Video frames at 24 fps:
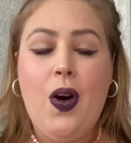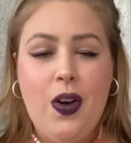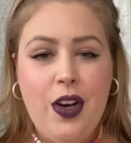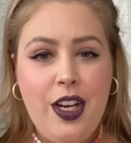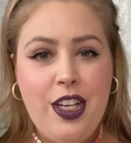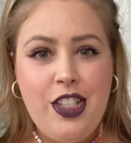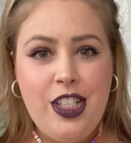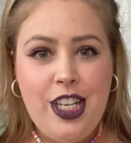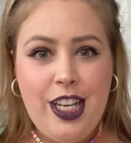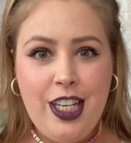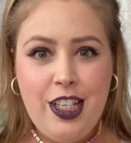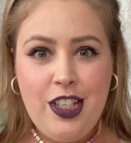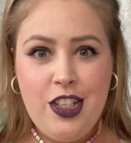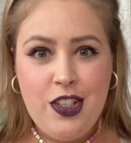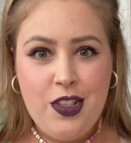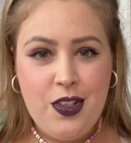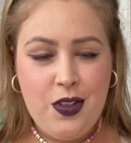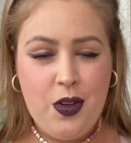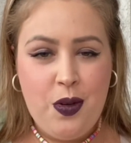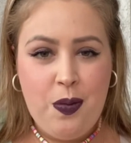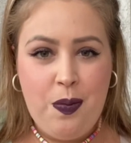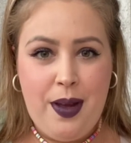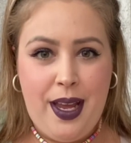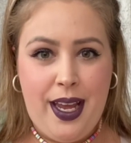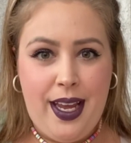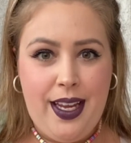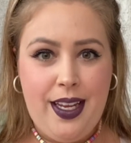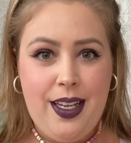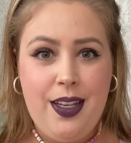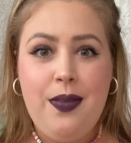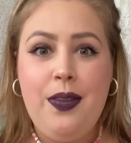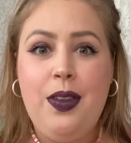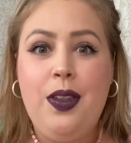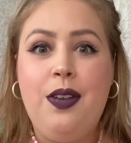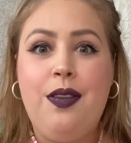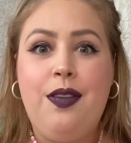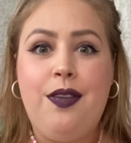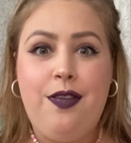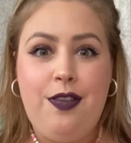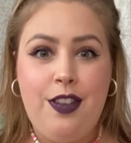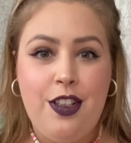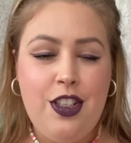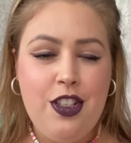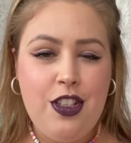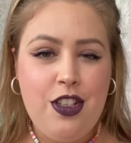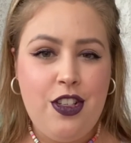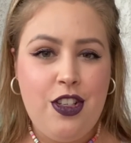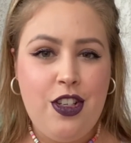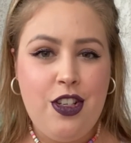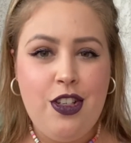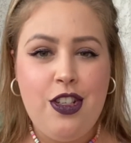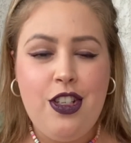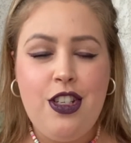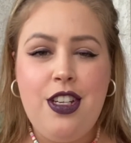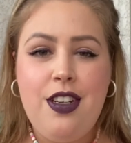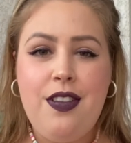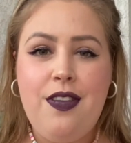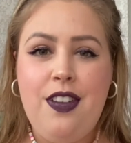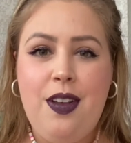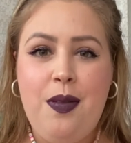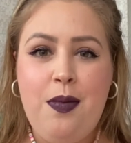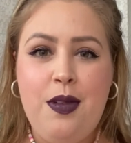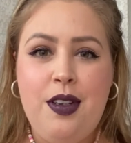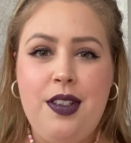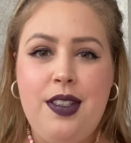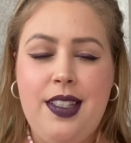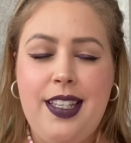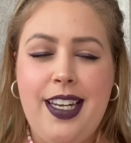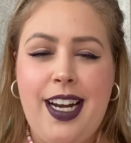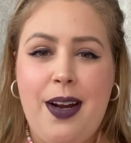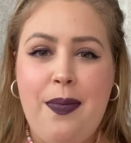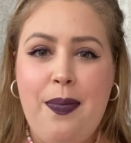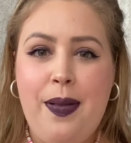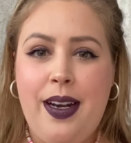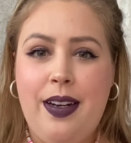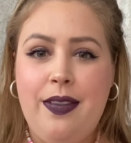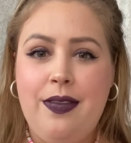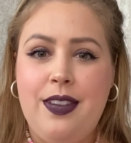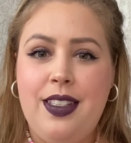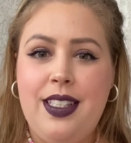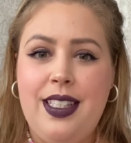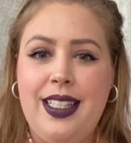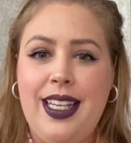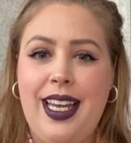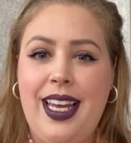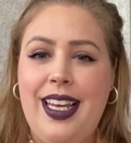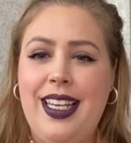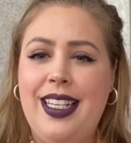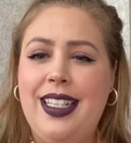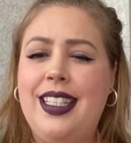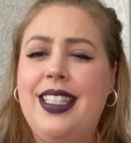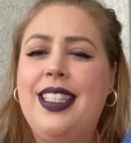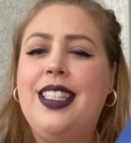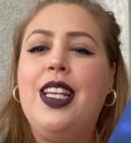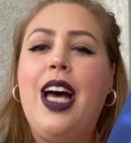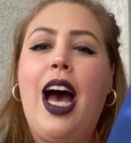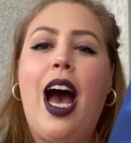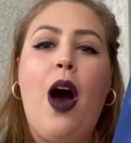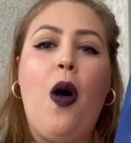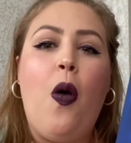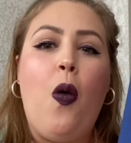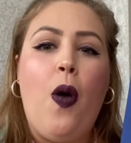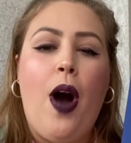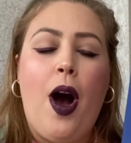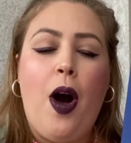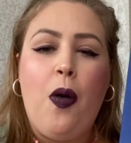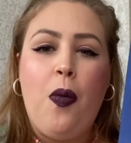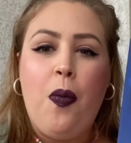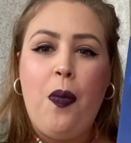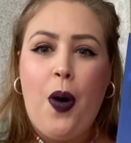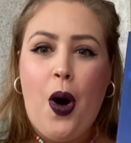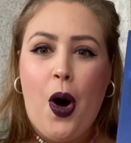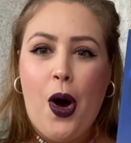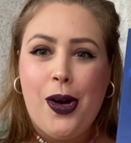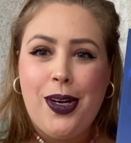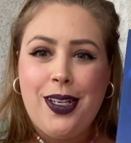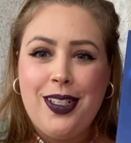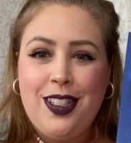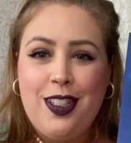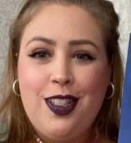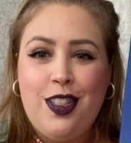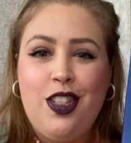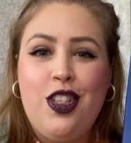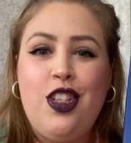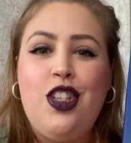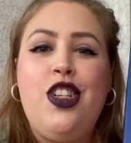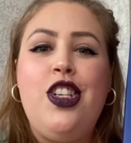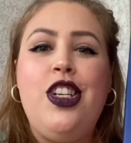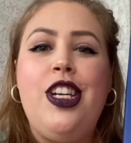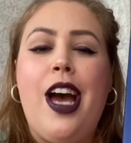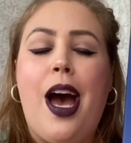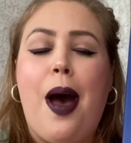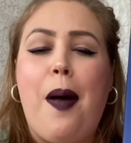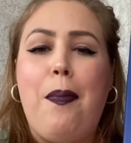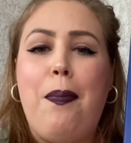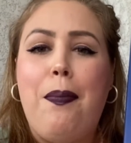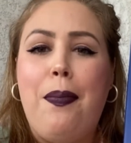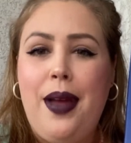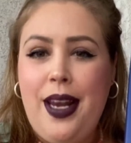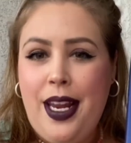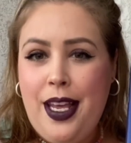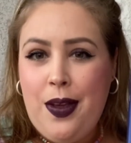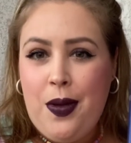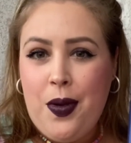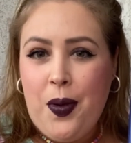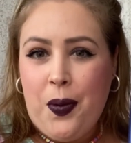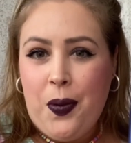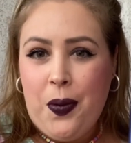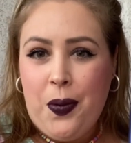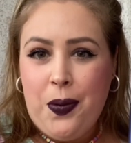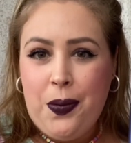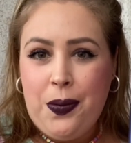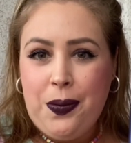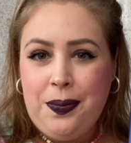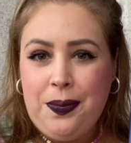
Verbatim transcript: Oi gente, tudo bem? No vídeo de hoje eu vim mostrar para vocês a Wow Box de abril.